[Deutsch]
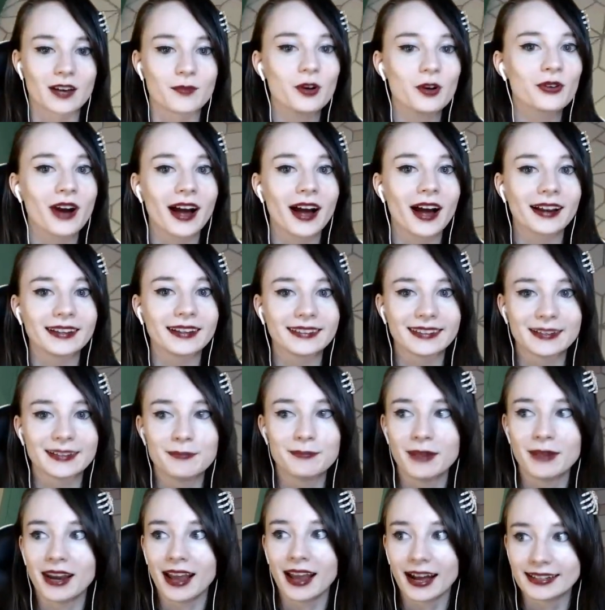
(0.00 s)
auch gar nicht
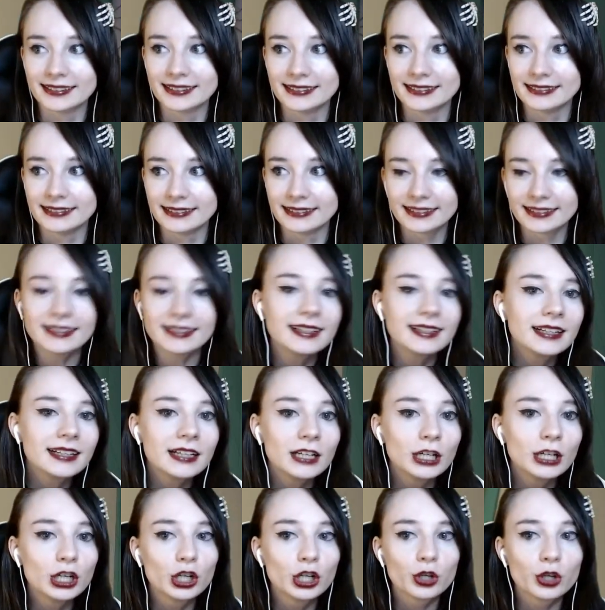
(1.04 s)
im Lande.
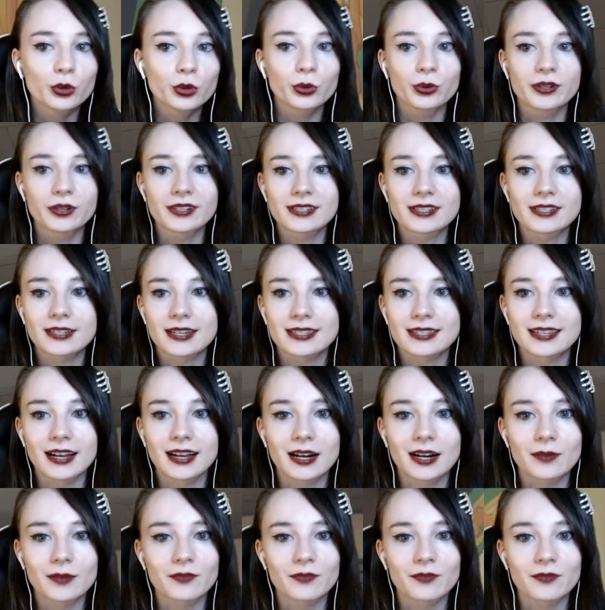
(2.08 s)
Und
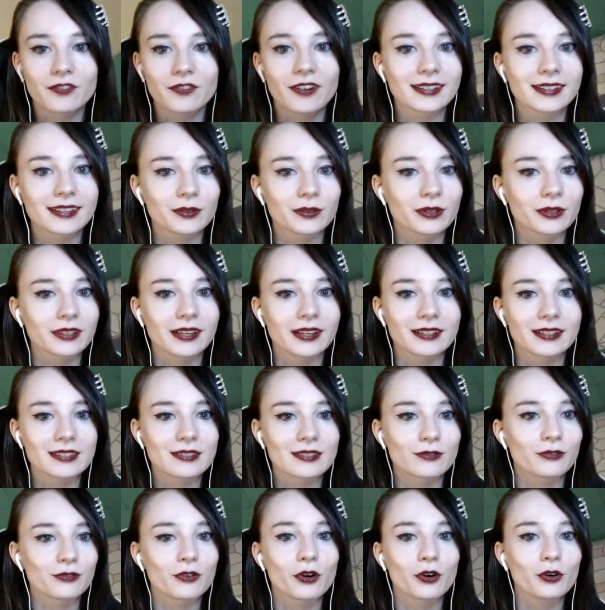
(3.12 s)
deshalb war ich auch
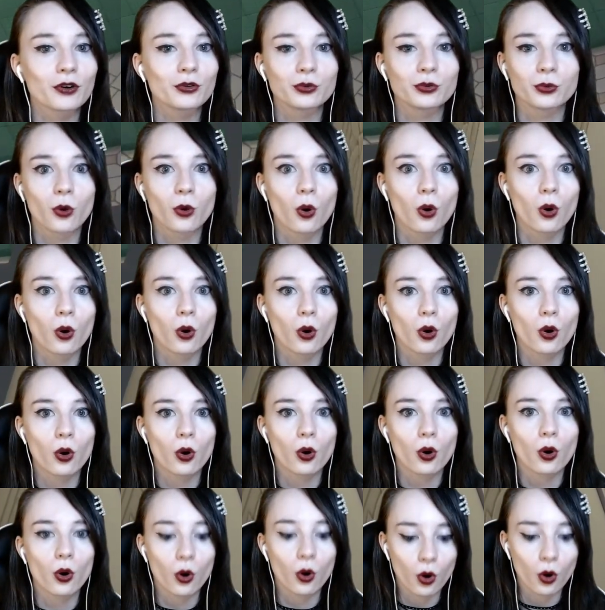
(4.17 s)
jetzt voll...
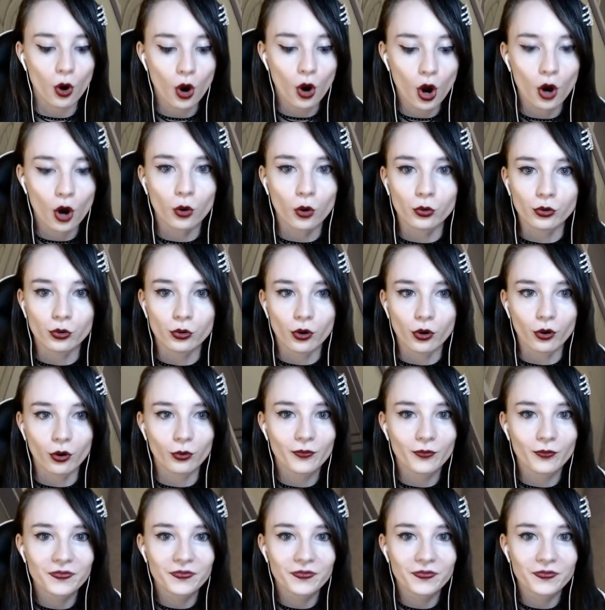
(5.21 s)
Oh no.